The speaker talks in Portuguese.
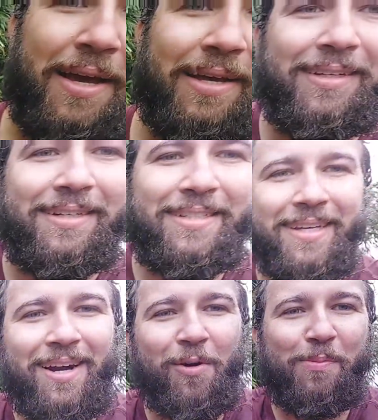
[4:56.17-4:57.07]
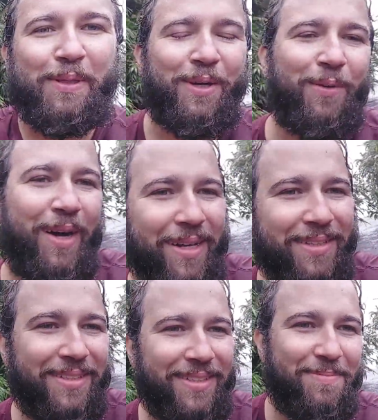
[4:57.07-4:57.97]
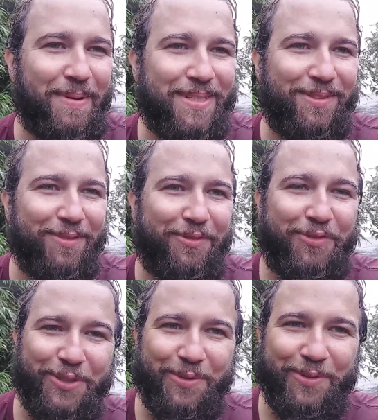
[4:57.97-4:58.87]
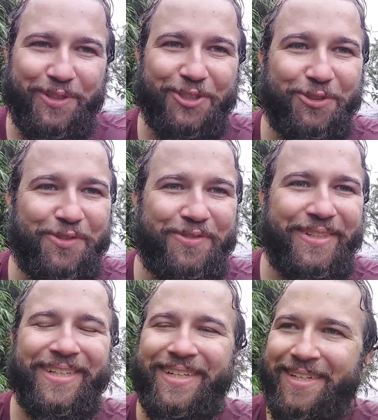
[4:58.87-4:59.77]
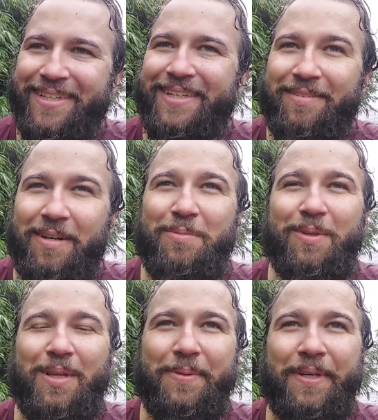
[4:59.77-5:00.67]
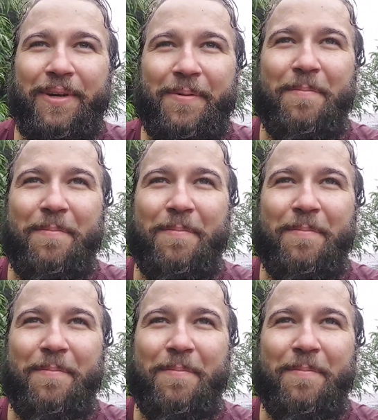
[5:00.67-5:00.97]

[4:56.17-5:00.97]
ainda ter a roupa adequada, passando frio e chuva, valeu muito a pena.